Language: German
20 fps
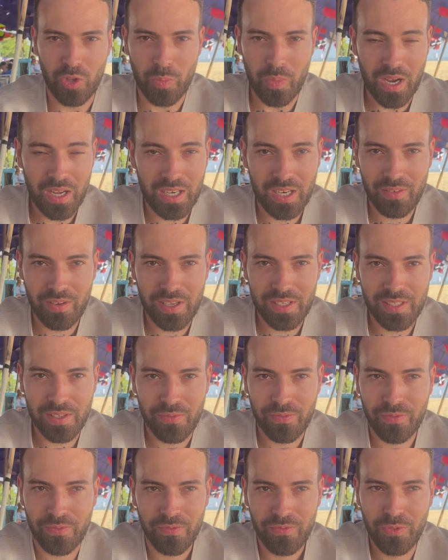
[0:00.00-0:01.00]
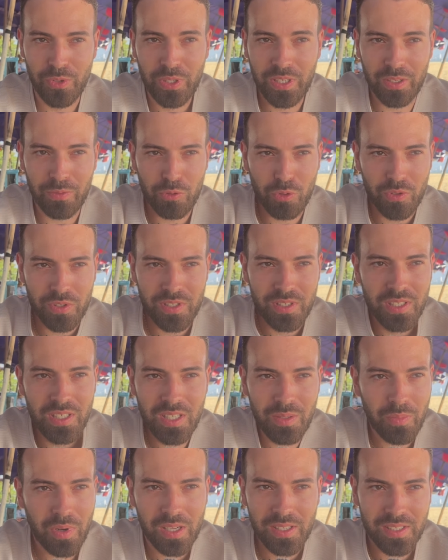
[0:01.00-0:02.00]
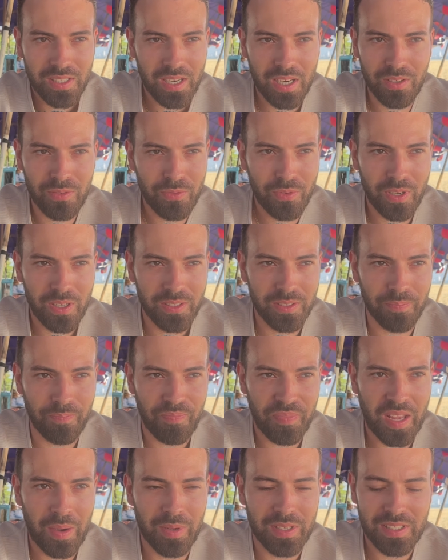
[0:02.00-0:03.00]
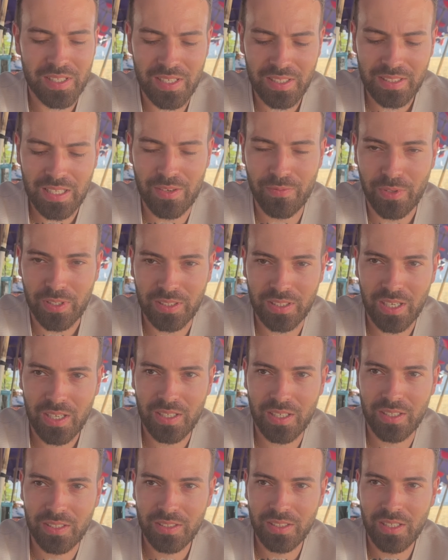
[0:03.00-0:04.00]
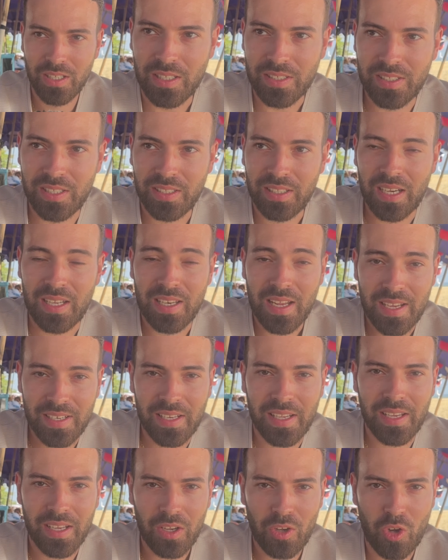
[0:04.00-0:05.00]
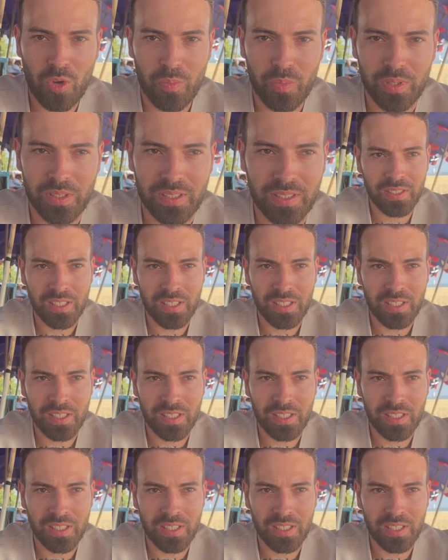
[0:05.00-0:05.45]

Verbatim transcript: Normalerweise würde ich auf sowas niemals reinfallen, aber es liegt einfach daran, dass ich alleine hergekommen bin.